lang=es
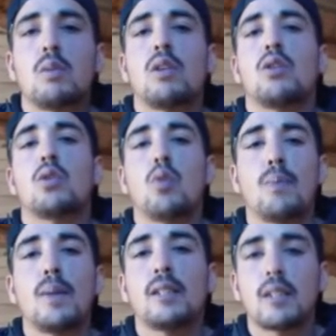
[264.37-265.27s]
Bueno, yo
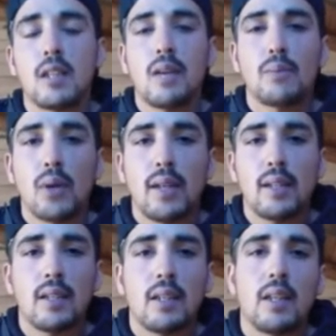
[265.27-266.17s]
cumplí ese tiempo
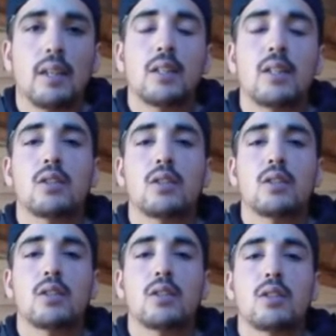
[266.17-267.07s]
ahí en el centro,
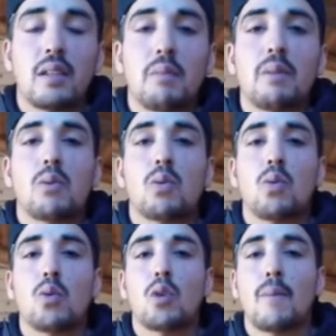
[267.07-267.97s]
entre el mismo
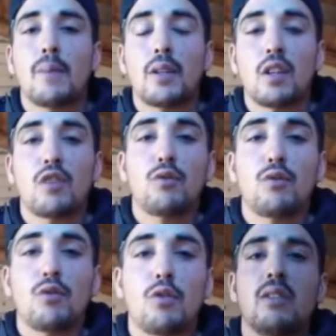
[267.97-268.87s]
club, compañero de
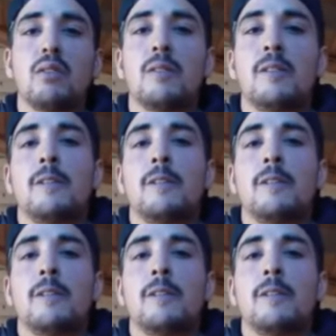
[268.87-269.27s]
ellos.